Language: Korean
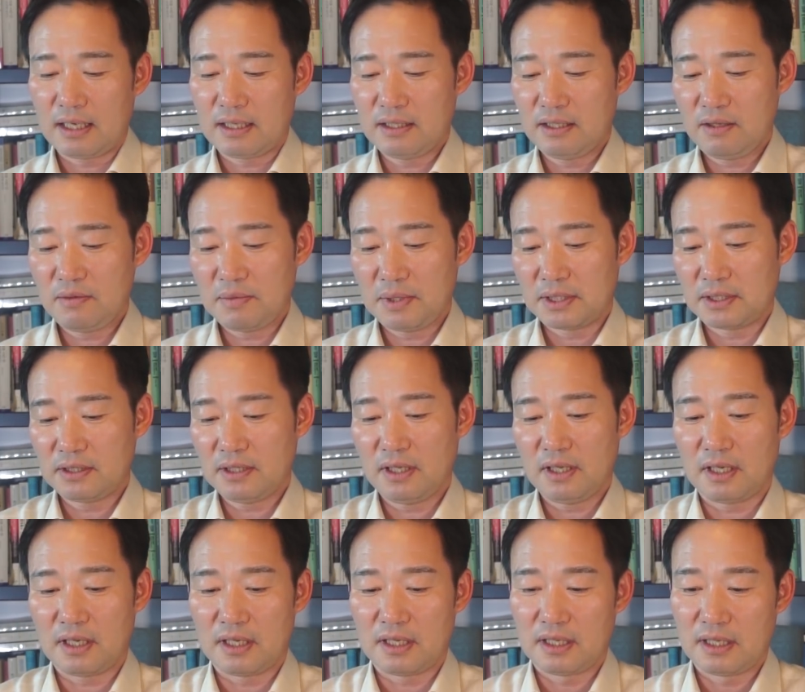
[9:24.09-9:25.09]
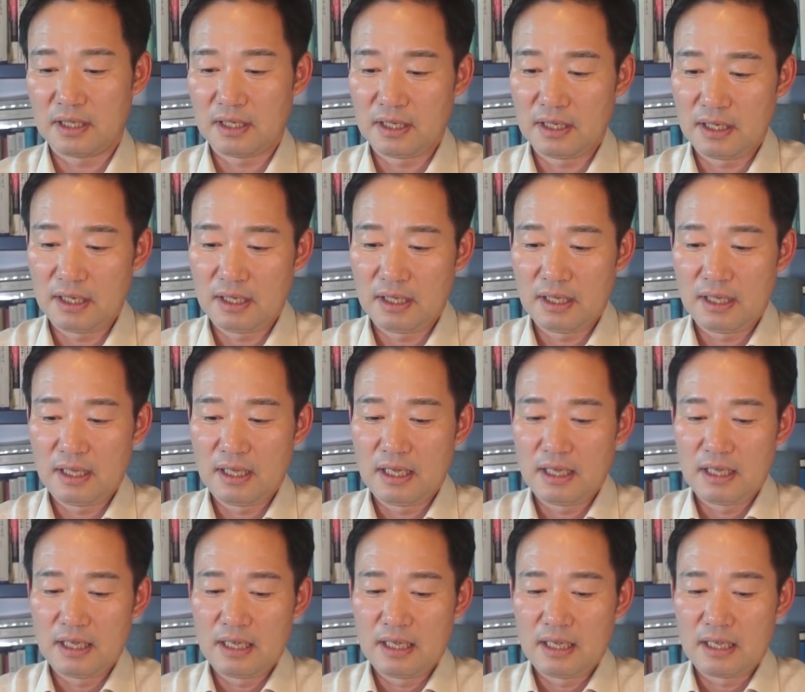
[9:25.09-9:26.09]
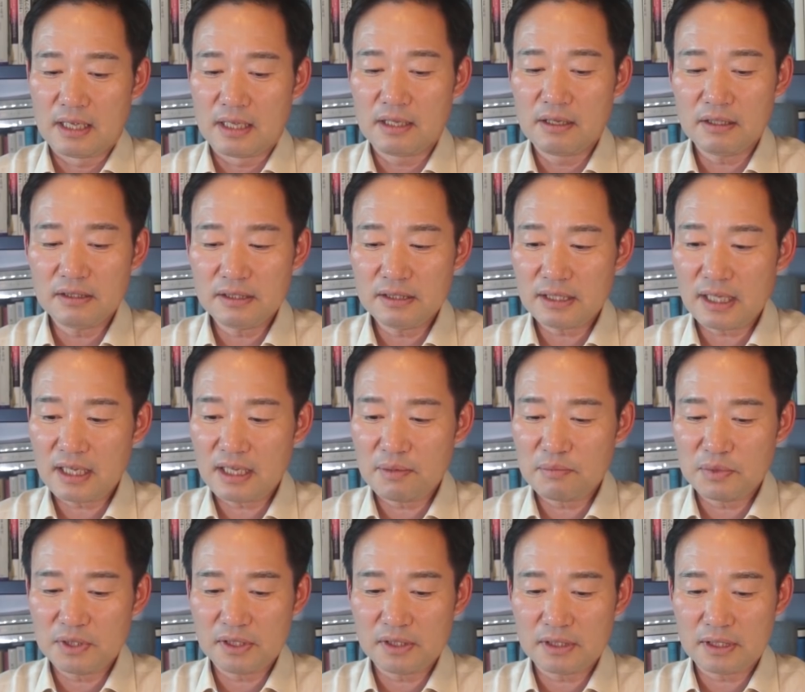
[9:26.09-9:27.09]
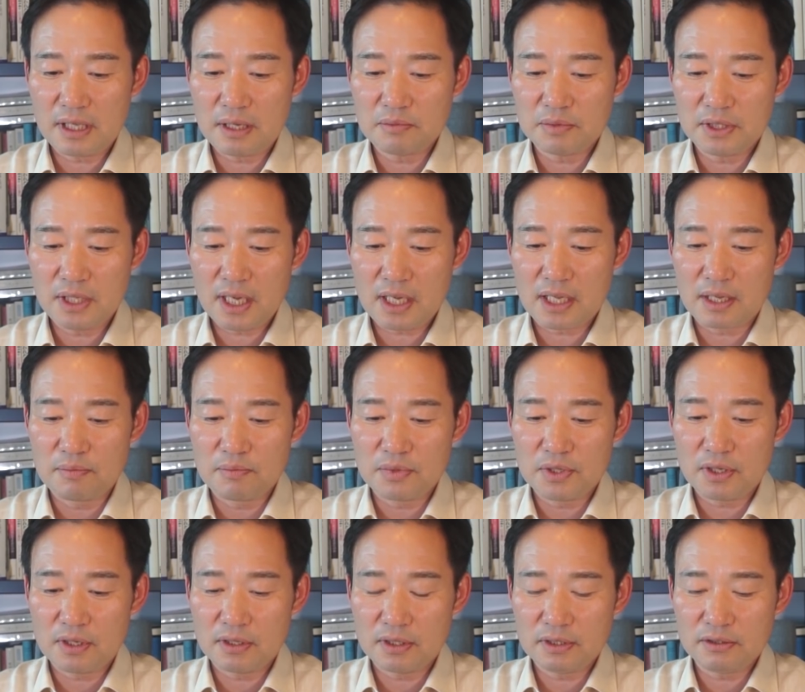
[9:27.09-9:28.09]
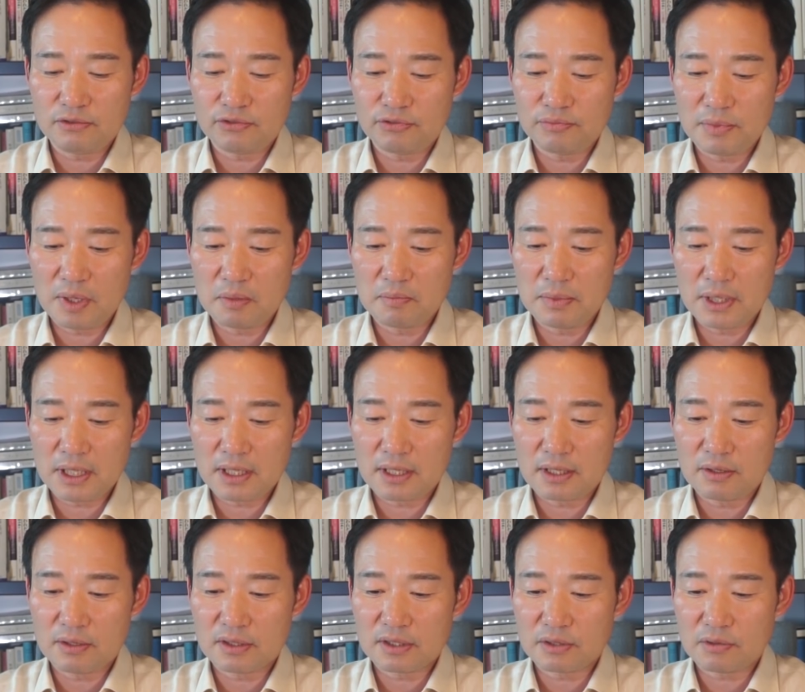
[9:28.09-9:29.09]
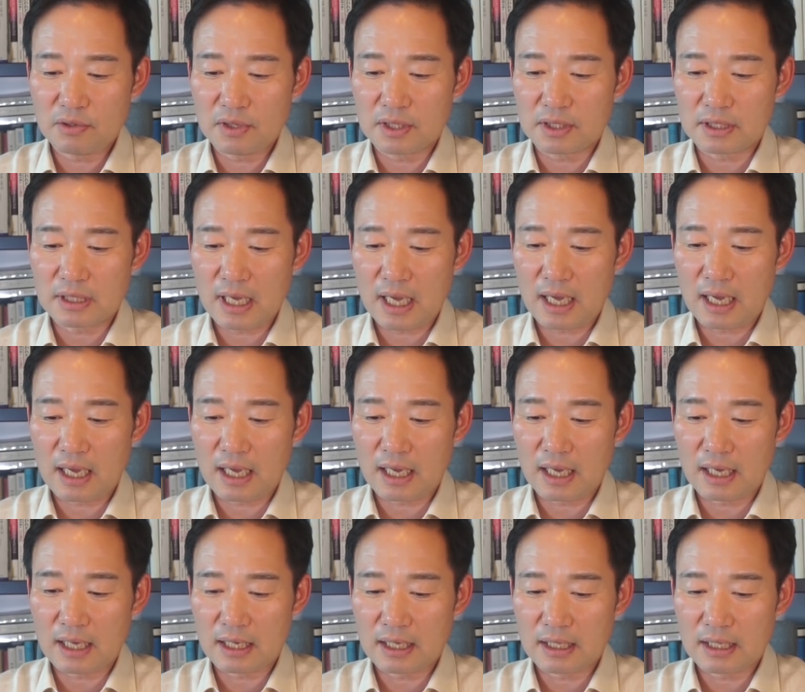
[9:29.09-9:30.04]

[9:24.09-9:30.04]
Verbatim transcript: 그러면서 이런 사람들 때문에 김정은 수명만 길어지고 있다.